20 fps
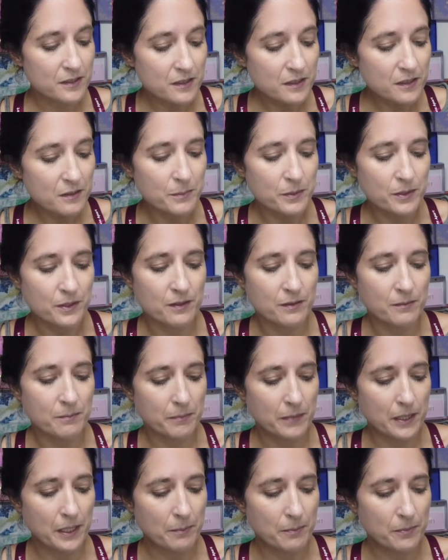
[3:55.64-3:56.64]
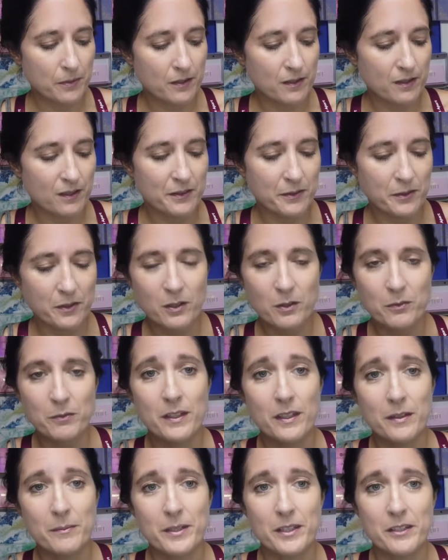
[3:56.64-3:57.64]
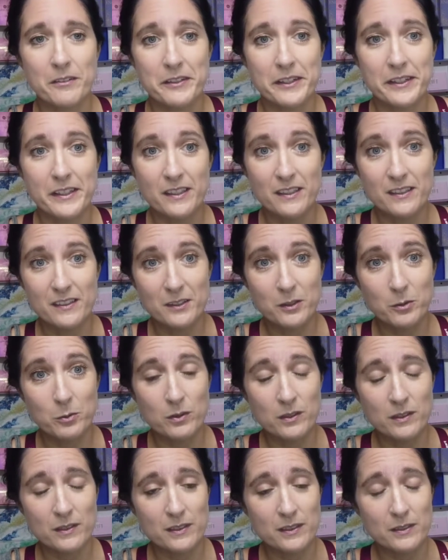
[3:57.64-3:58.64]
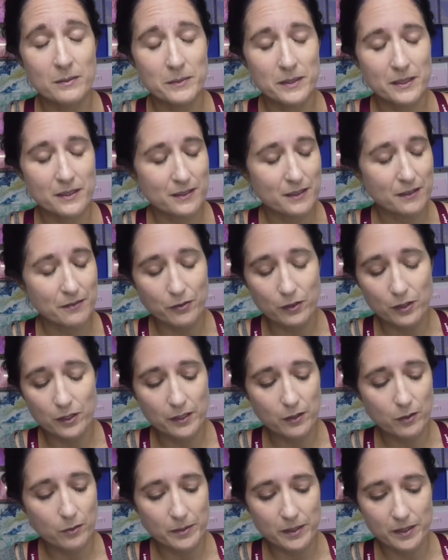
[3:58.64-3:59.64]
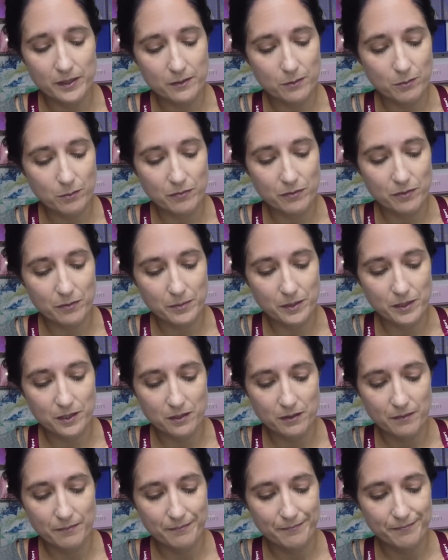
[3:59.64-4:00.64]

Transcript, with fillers: Cinnamon Maple. Also auch wieder mit Vanille und Zimt. Das ist ja voll die Kombination für mich.